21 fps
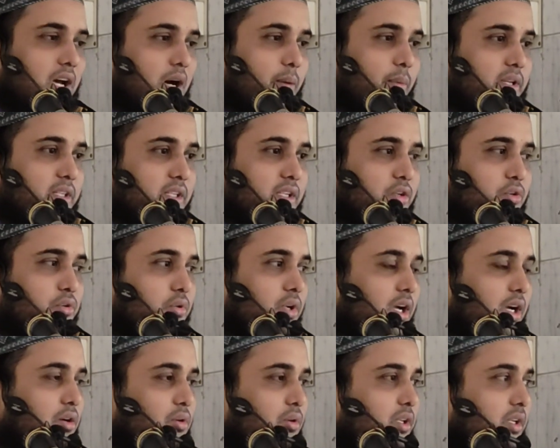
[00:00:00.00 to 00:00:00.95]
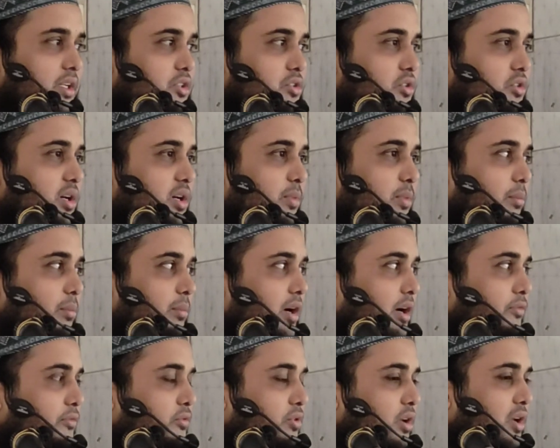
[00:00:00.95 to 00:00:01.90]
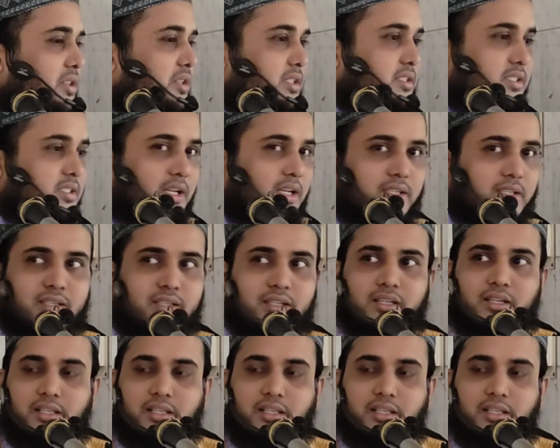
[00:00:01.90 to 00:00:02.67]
আমাদের গুণাগুলিকে যদি আমরা মাফ করাতে চাই